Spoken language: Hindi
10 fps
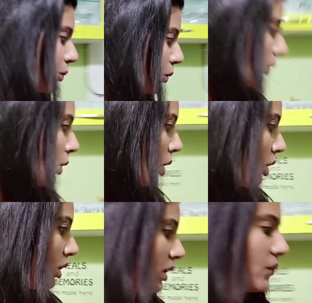हूँ
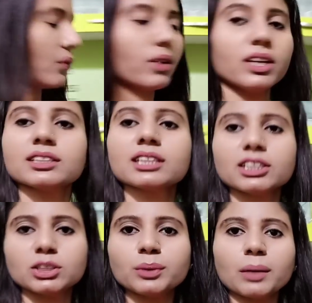और फिर इसकी
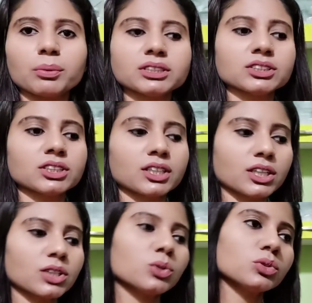रेसिपी आपके साथ शेयर
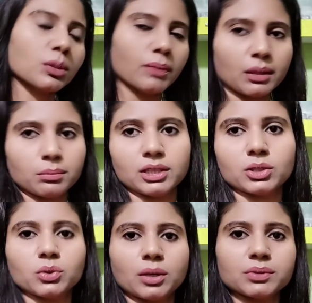करती हूँ उसके बाद
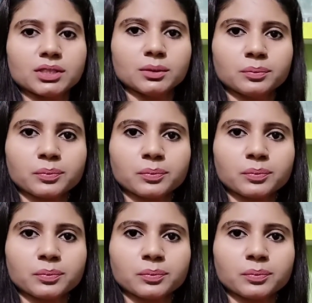मिलती हूँ आपसे